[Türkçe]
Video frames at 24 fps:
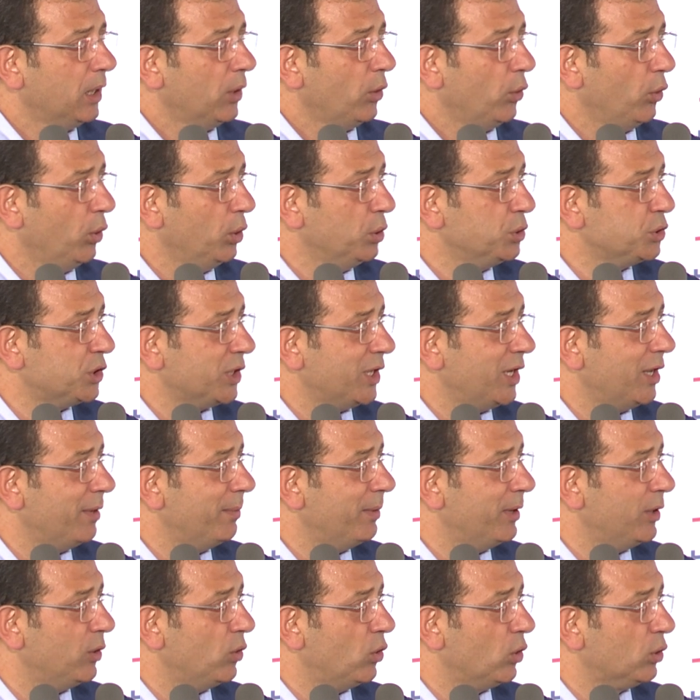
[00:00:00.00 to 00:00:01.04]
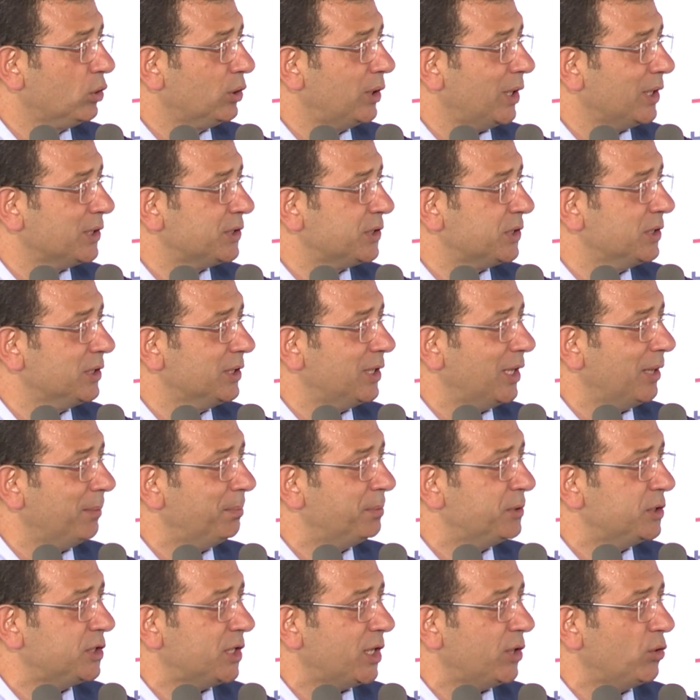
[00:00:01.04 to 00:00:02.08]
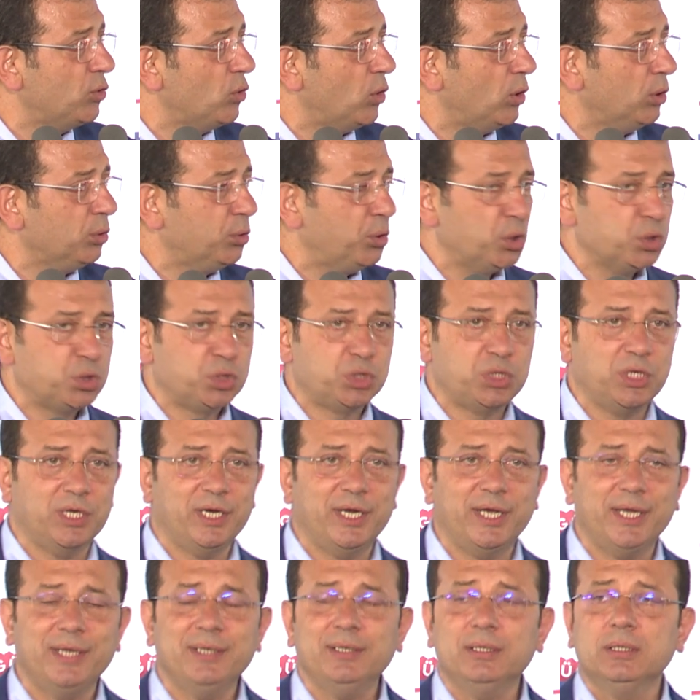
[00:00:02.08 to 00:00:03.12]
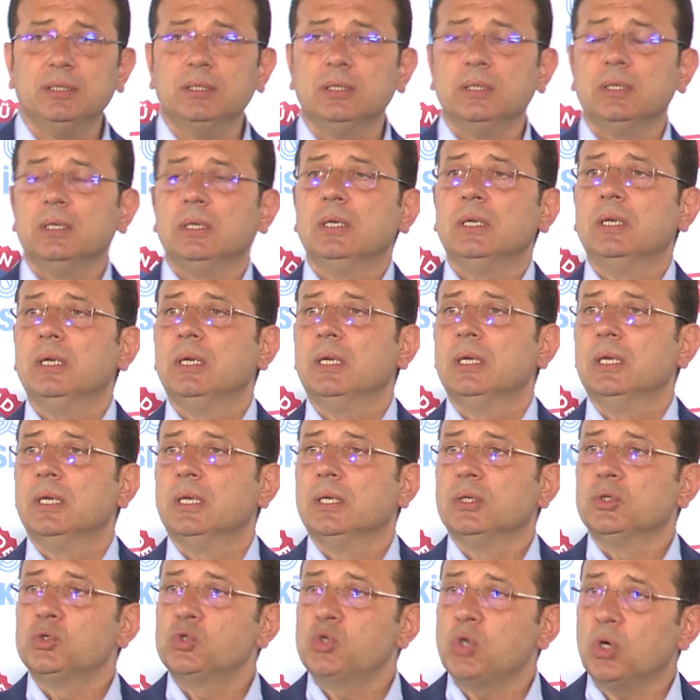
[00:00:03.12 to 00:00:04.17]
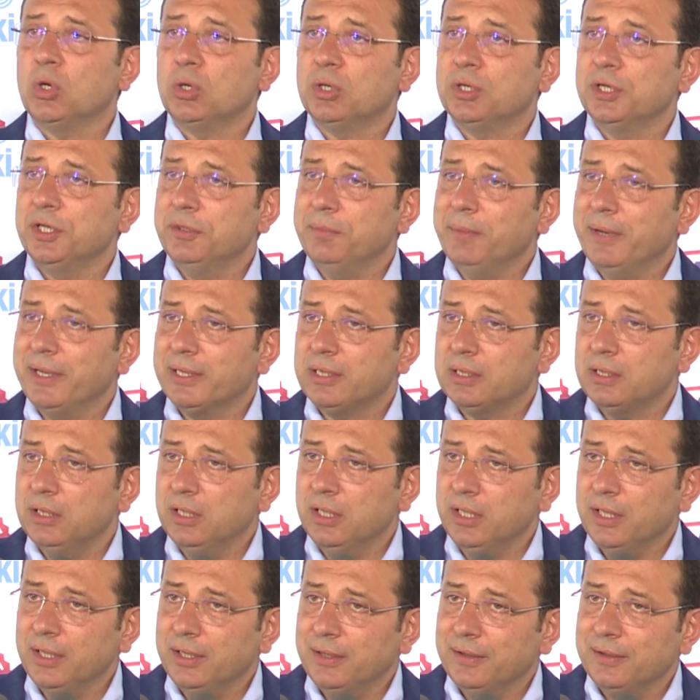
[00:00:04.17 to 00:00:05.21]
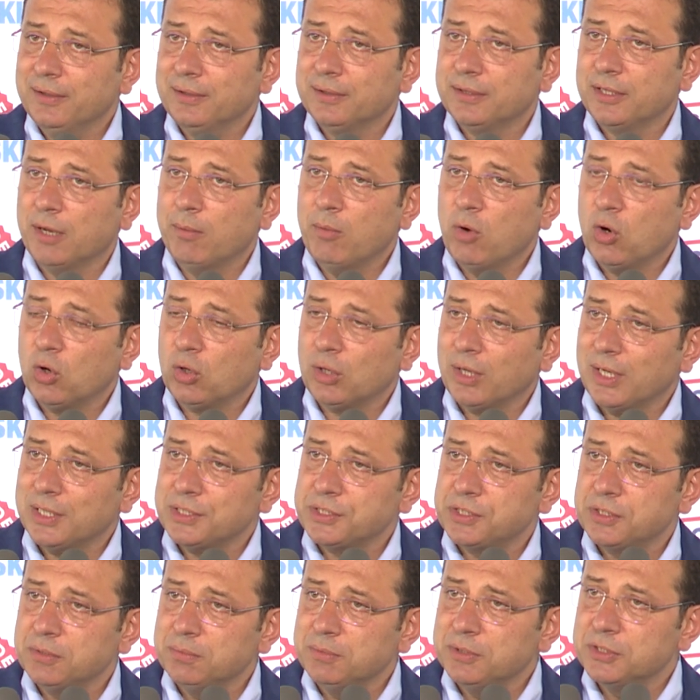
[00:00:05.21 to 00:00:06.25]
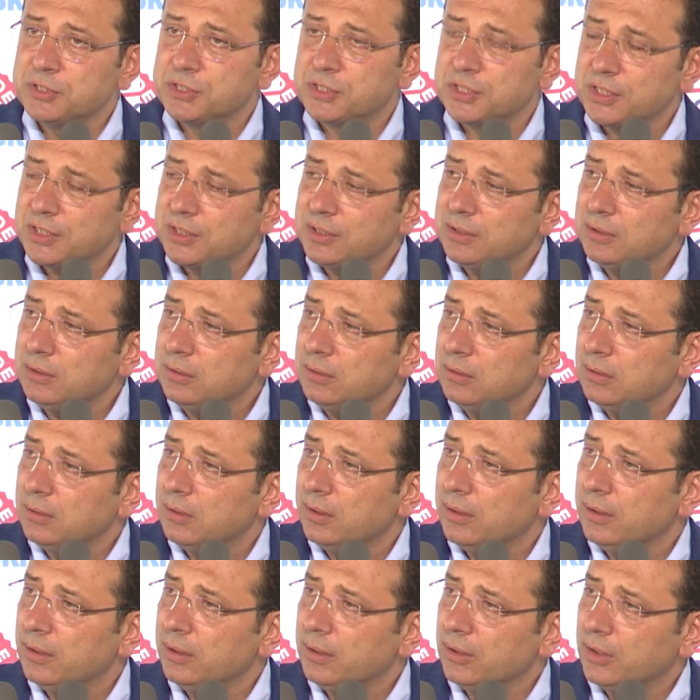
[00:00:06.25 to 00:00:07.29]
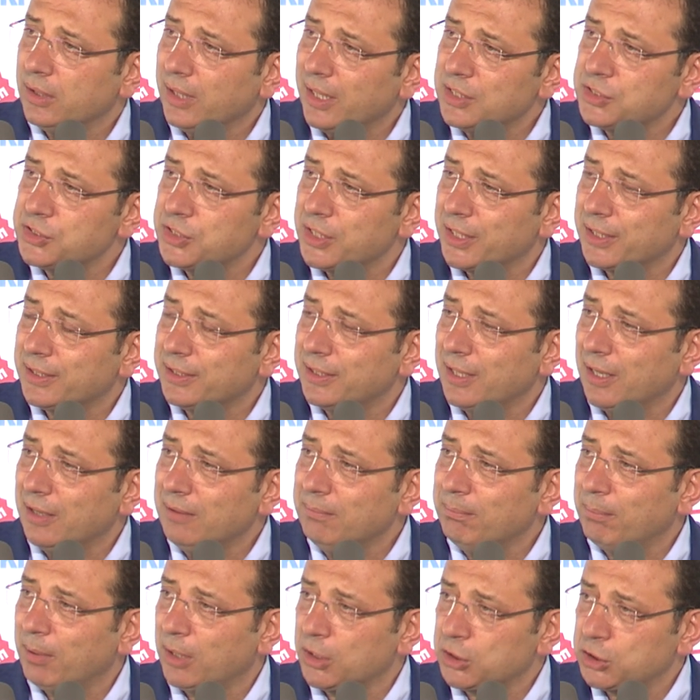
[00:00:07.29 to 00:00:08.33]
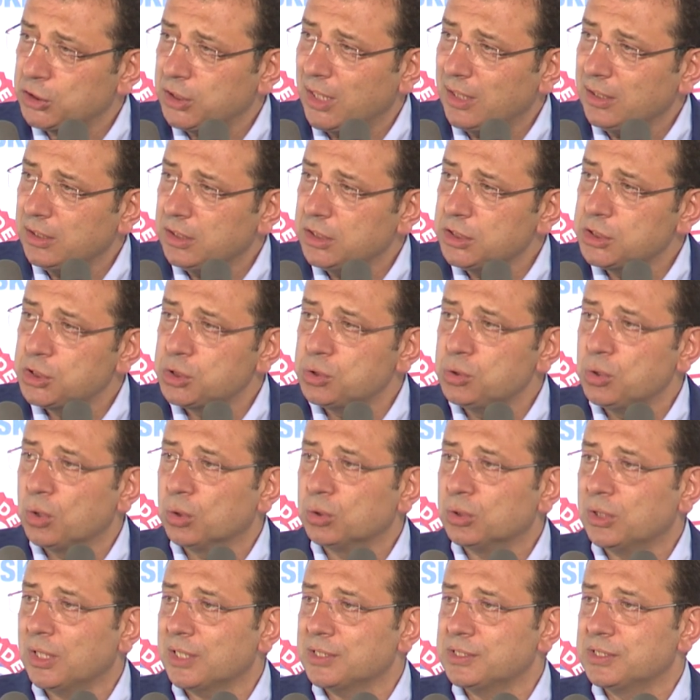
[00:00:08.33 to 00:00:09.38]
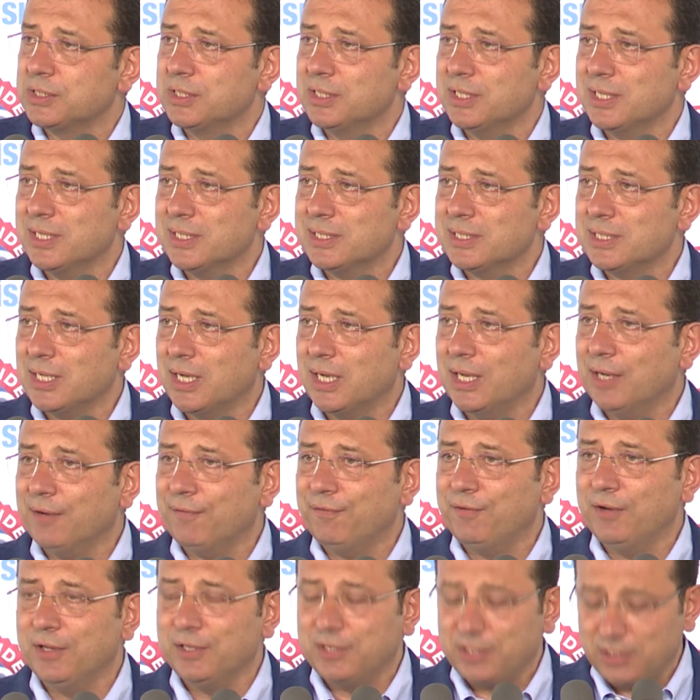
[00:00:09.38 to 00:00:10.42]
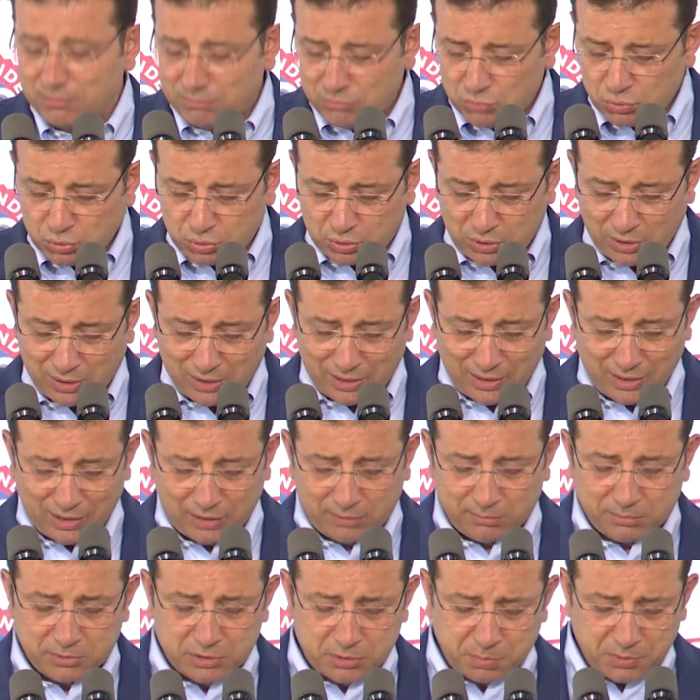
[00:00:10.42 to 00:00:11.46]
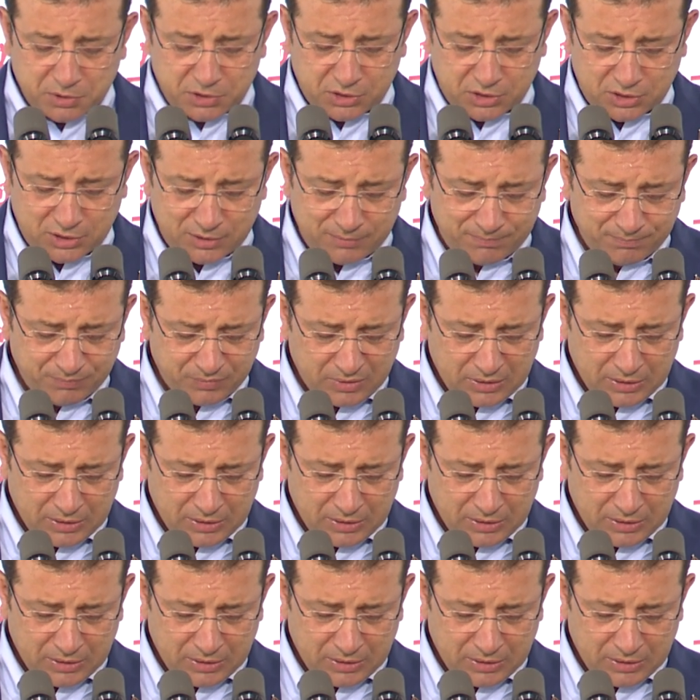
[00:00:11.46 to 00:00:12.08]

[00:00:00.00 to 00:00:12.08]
önceleme noktasında bize yol gösteren çok kıymetli demokrasimizin gerçekten başlangıç noktası diye tariflediği muhtarlarımız bizi